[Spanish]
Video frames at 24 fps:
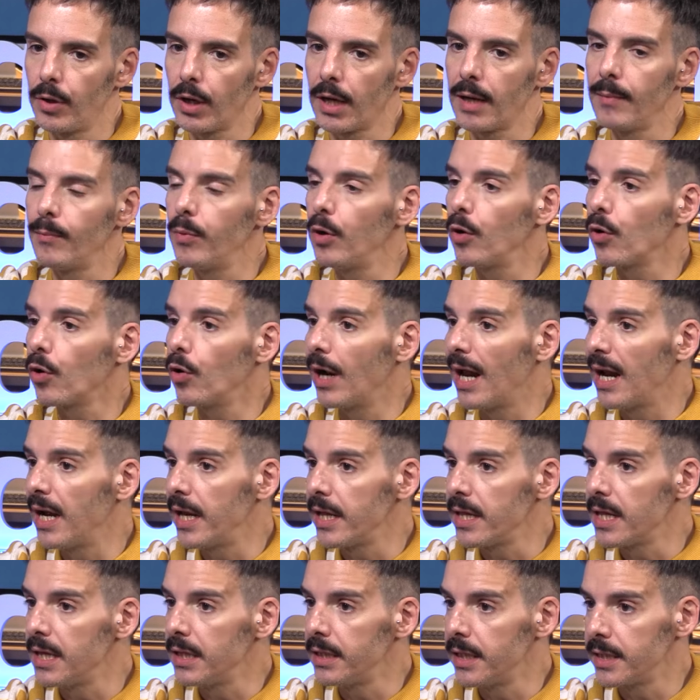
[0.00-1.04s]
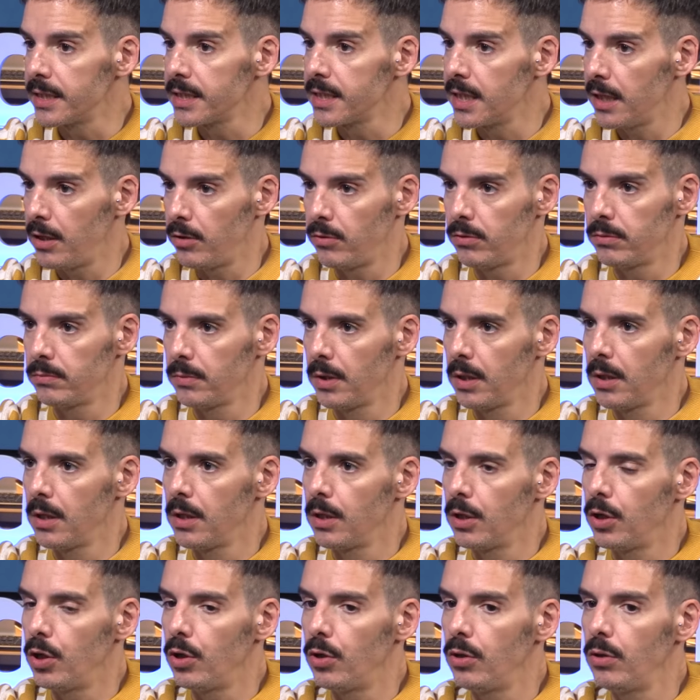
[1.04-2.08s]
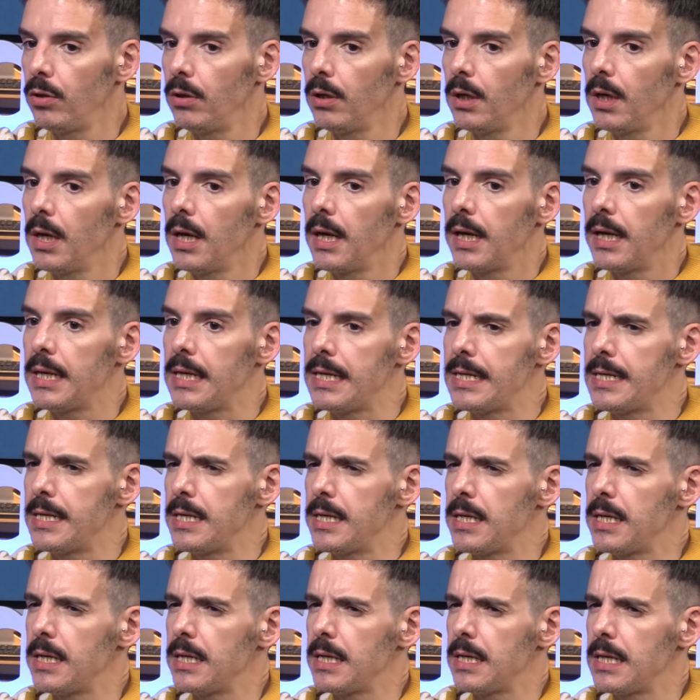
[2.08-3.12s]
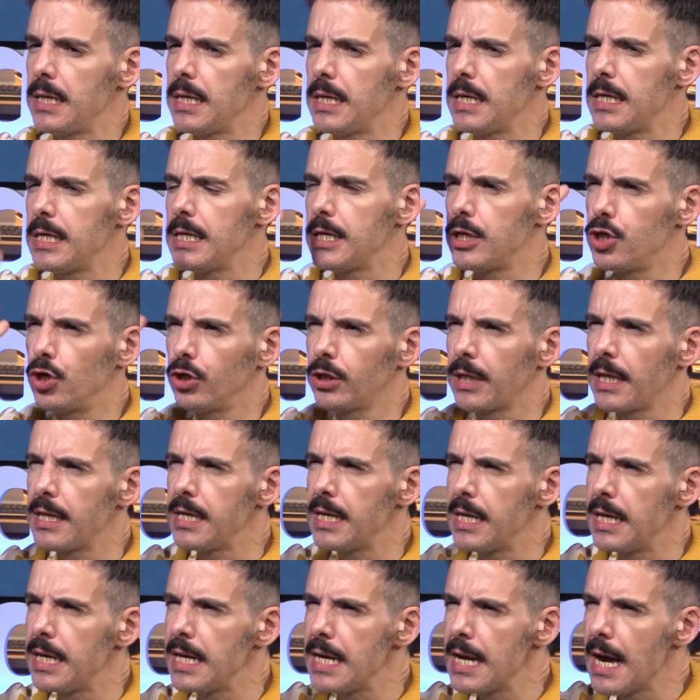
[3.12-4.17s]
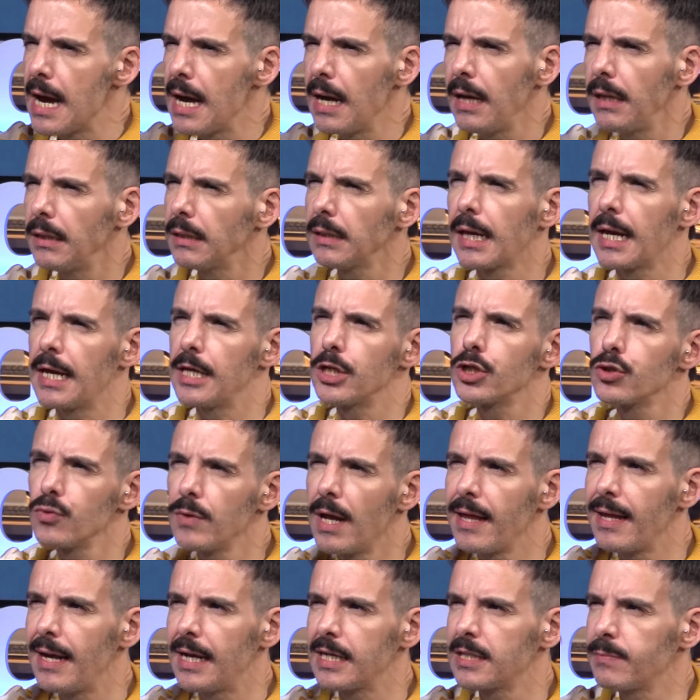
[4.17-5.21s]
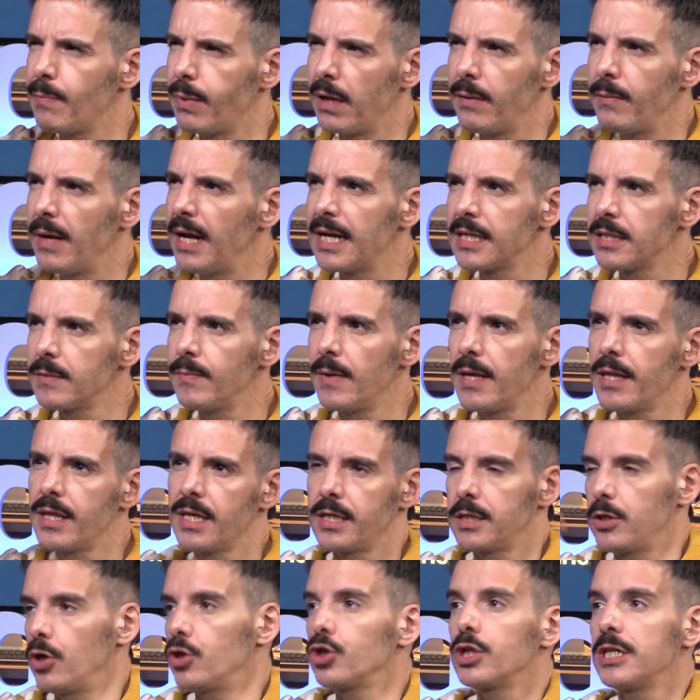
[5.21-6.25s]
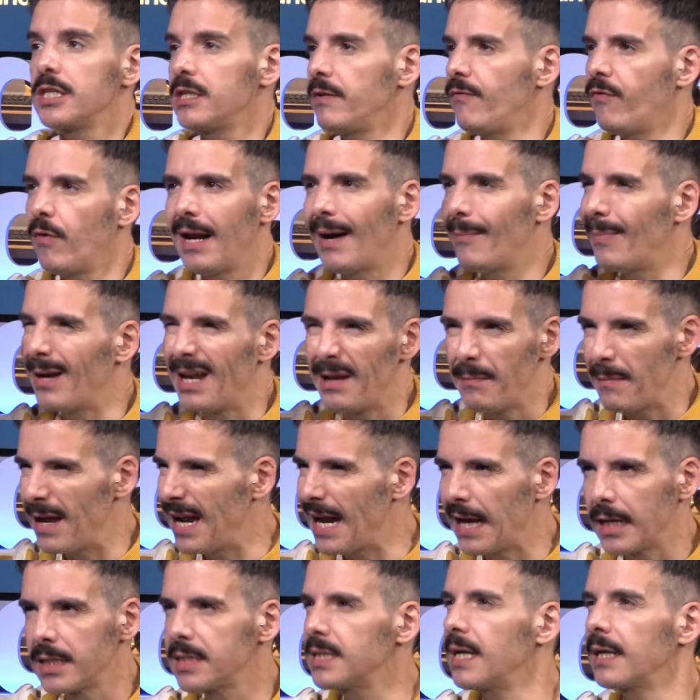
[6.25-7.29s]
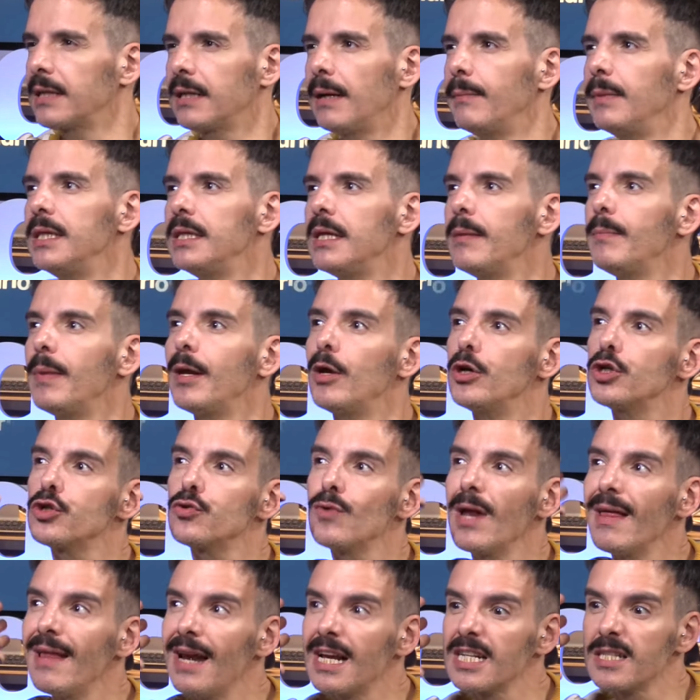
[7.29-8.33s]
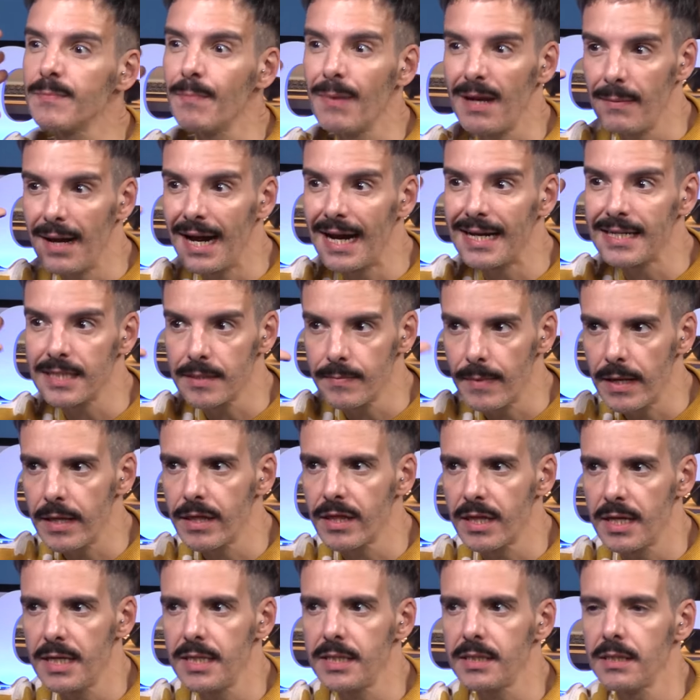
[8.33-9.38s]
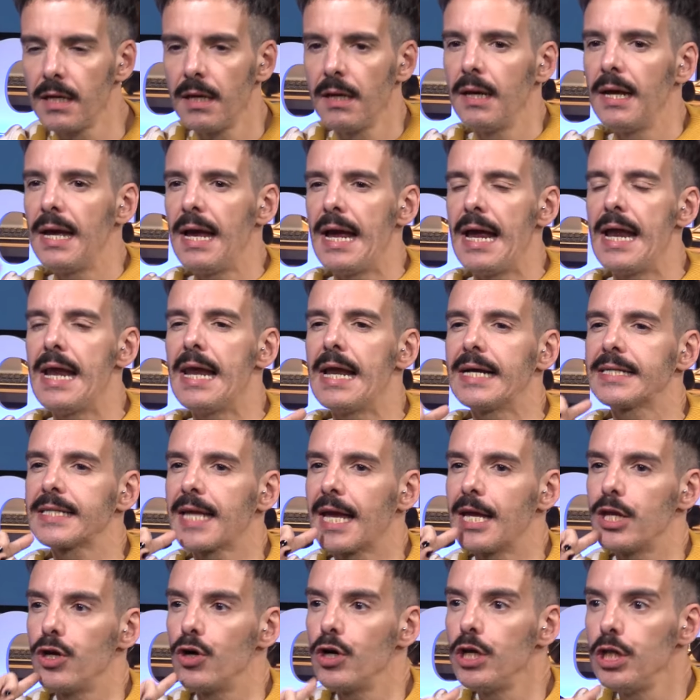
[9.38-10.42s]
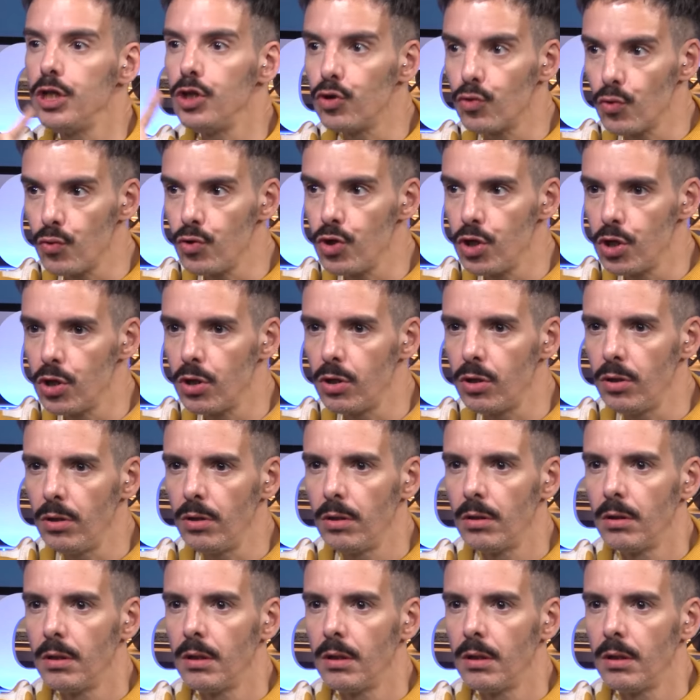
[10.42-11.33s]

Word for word: por ejemplo, con la ley del deseo. Y, yo te diría que es una de las primeras veces, no sé si fue la primera exactamente, pero es una de las primeras veces en las que yo intuyo